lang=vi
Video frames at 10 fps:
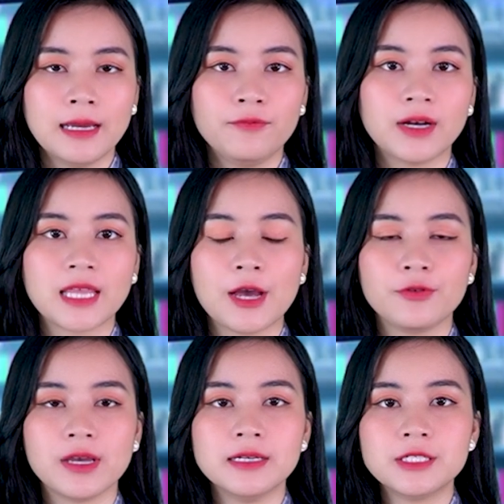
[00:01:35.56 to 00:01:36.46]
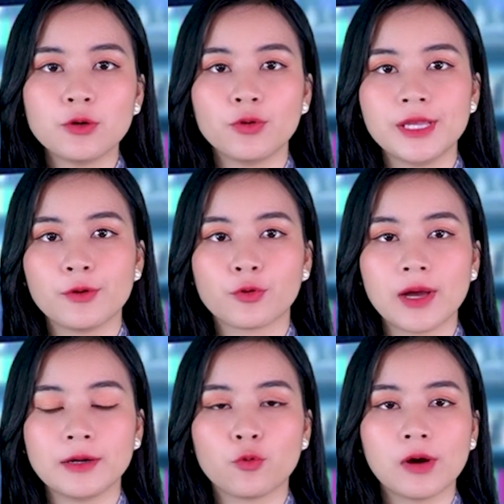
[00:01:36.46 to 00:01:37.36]
Và theo giới chức của
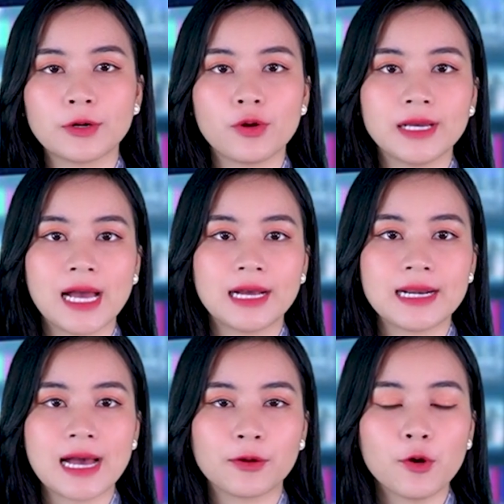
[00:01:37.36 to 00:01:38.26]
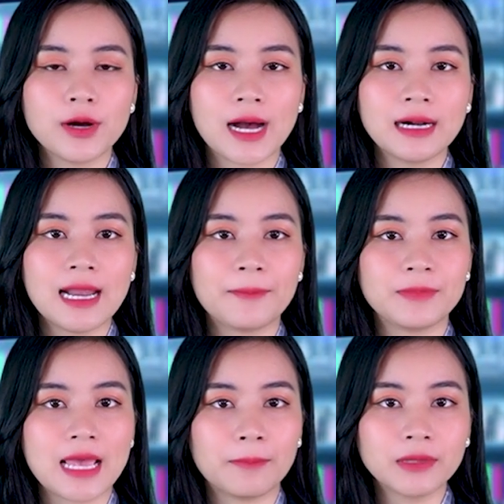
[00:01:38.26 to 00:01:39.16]
Ukraine, quân đội Nga đang cố gắng
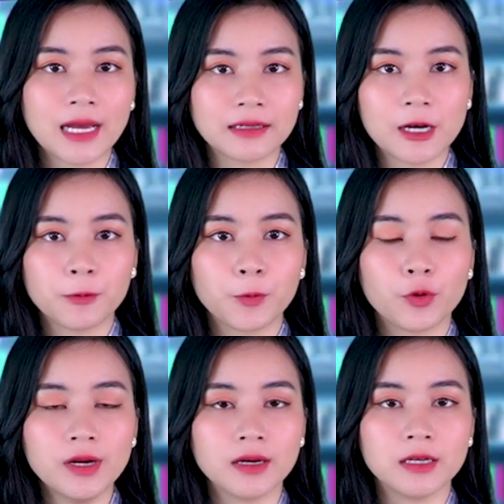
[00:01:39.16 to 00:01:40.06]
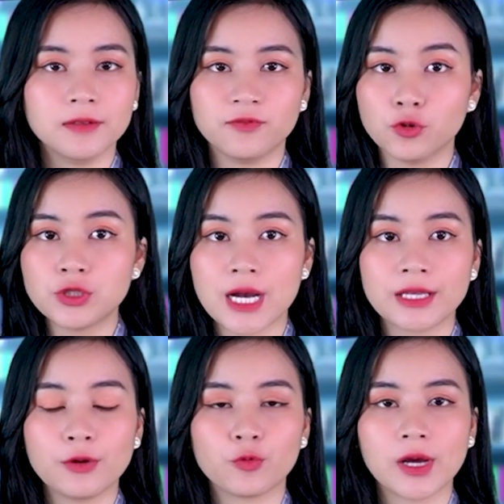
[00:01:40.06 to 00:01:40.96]
làm giảm thành công của lực lượng vũ
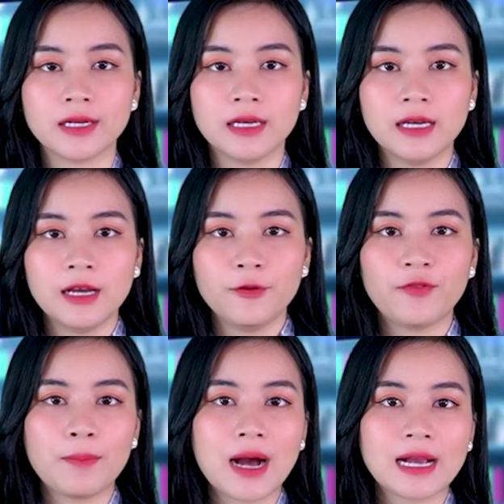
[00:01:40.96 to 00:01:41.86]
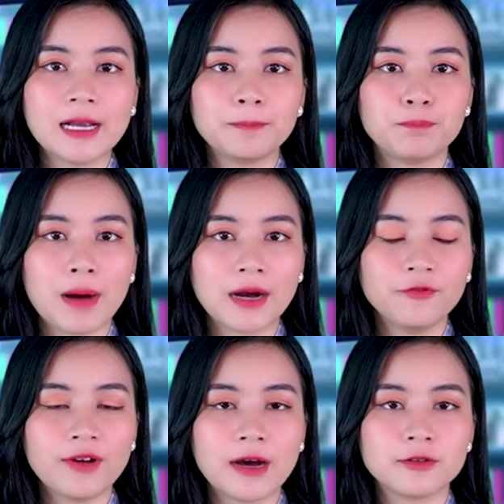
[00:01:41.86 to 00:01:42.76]
trang Ukraine và bằng cách
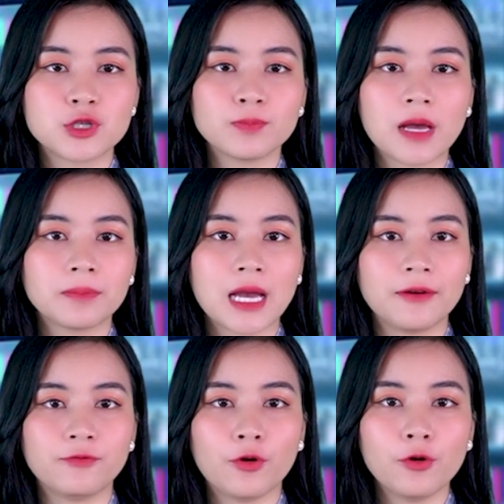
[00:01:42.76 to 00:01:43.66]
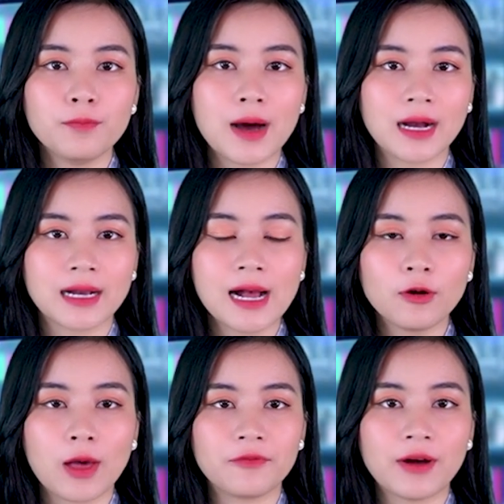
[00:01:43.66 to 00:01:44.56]
bắn vào trung tâm thành phố bằng
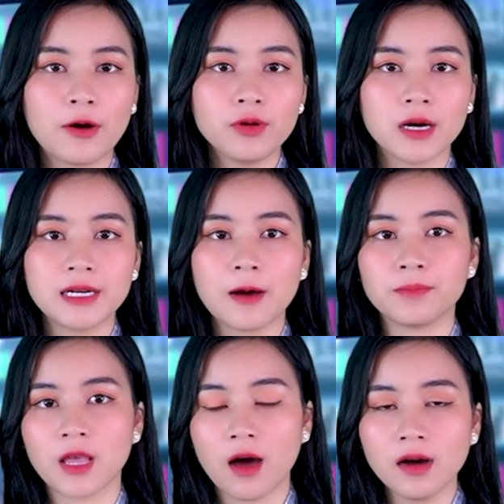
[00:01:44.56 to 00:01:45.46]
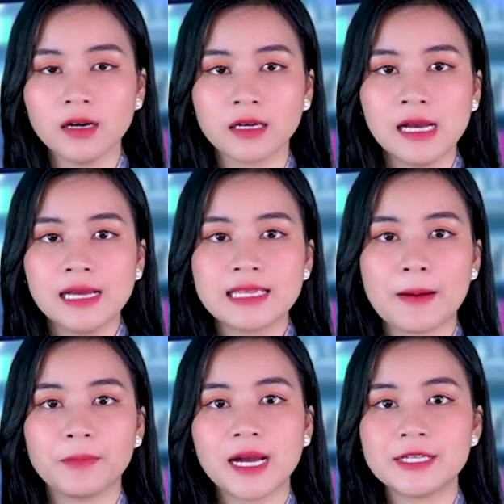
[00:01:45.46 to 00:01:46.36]
các loại pháo cỡ nòng nhỏ hơn
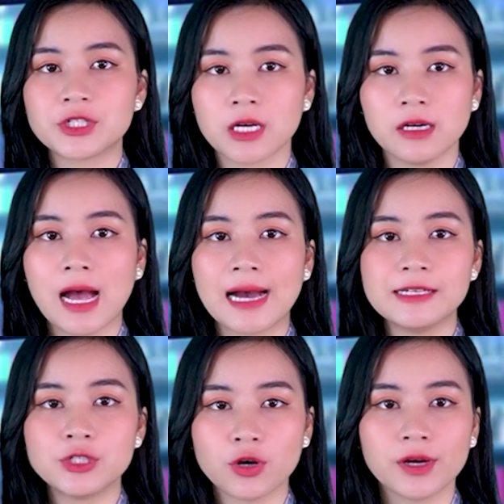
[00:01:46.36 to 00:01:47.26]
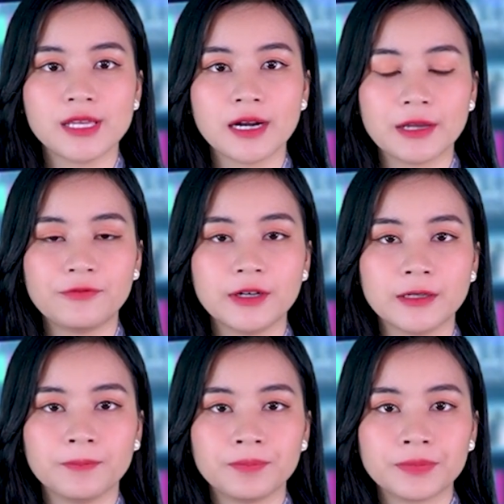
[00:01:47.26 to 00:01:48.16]
nhằm gây sợ hãi cho người dân địa phương.